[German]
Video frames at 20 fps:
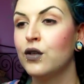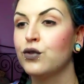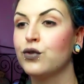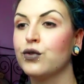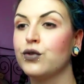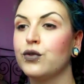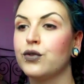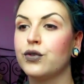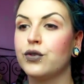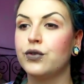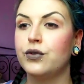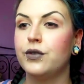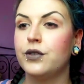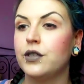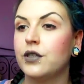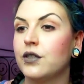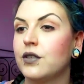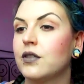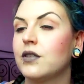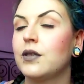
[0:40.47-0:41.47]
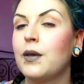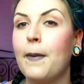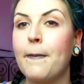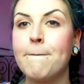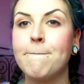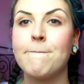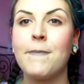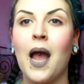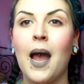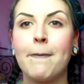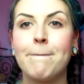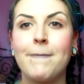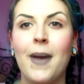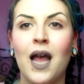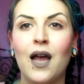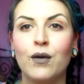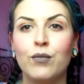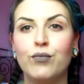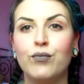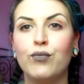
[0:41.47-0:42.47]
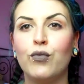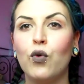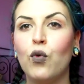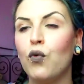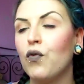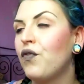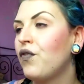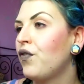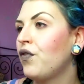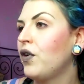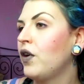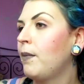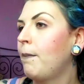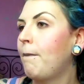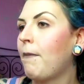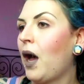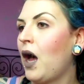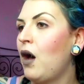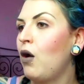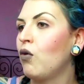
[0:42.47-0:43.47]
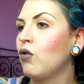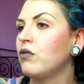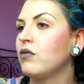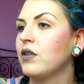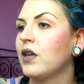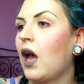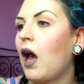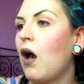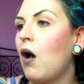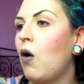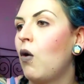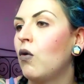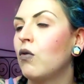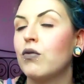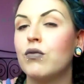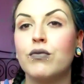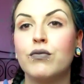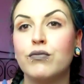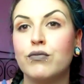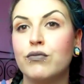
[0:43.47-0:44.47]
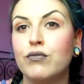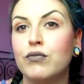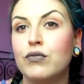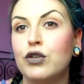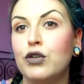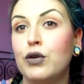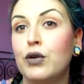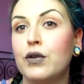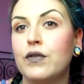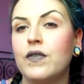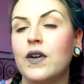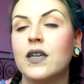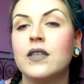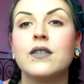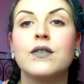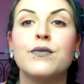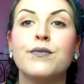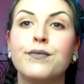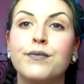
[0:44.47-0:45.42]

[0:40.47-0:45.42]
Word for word: So ein schönes Mauve, Braun, Grau, irgendwas.